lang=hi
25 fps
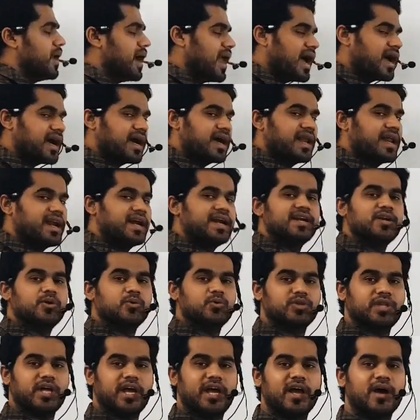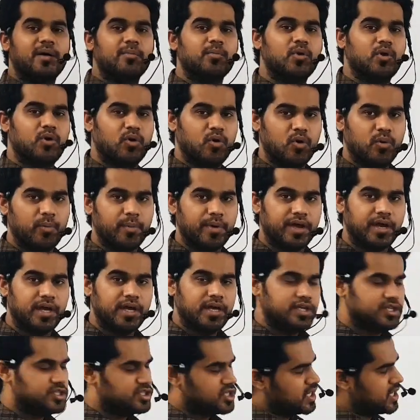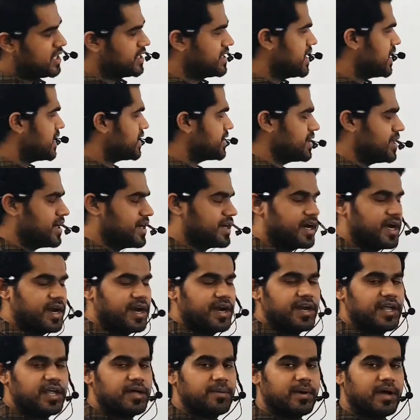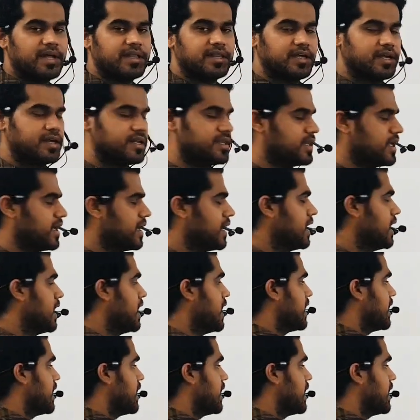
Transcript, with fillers: बड़ा करंट होता है हम लोगों में चलिए देखते हैं करंट की बात करते हैं